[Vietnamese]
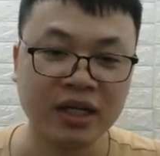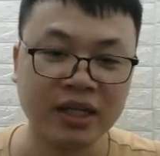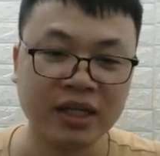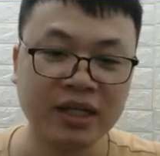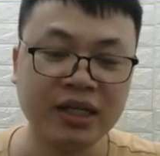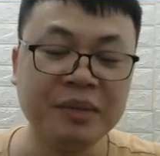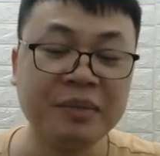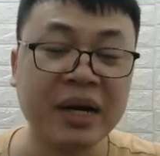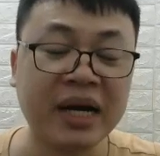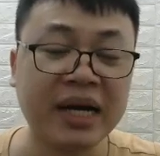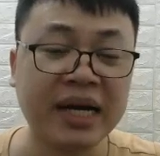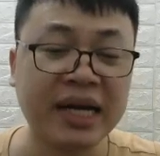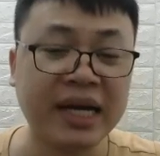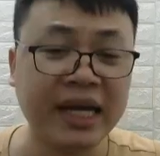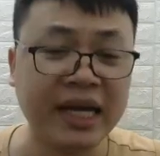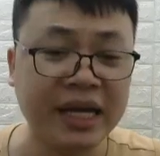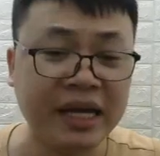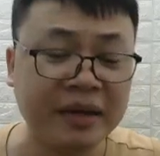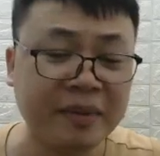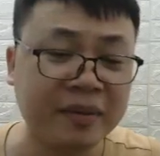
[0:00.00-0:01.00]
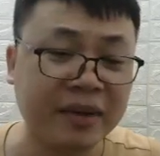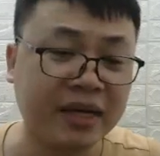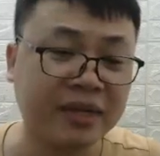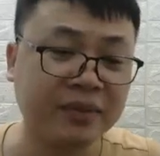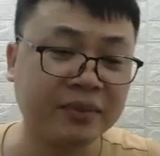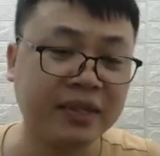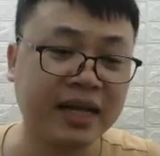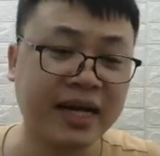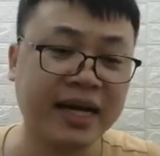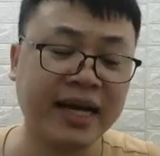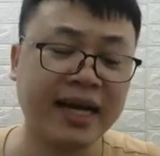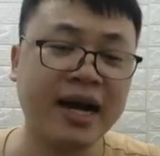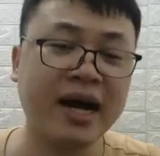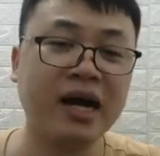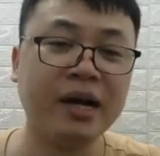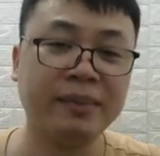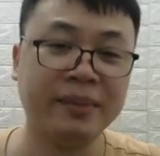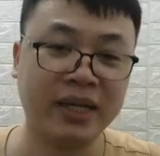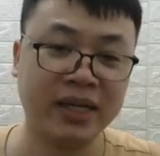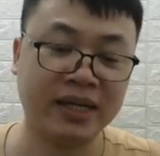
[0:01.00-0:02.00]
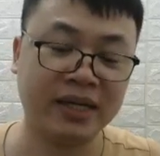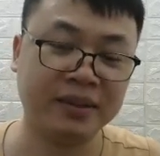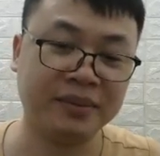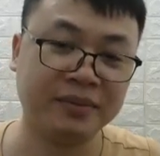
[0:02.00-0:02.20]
Nhưng mà khi mà chúng ta kết hợp ấy,